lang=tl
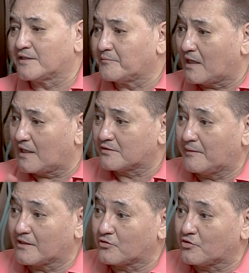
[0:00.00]
Kasi mga
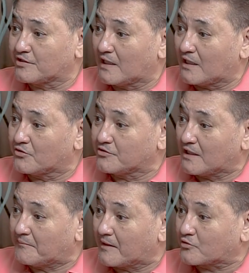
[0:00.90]
kasabay ko nun, sila, ano,
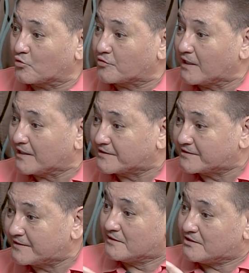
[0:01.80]
sila Mark
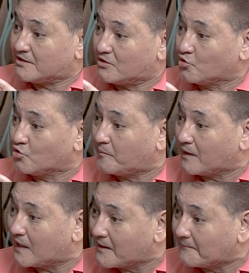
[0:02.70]
Cornes, si Lulu
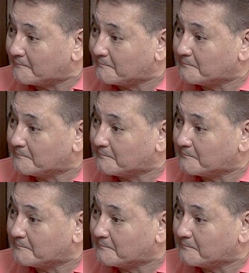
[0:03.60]
Bellam,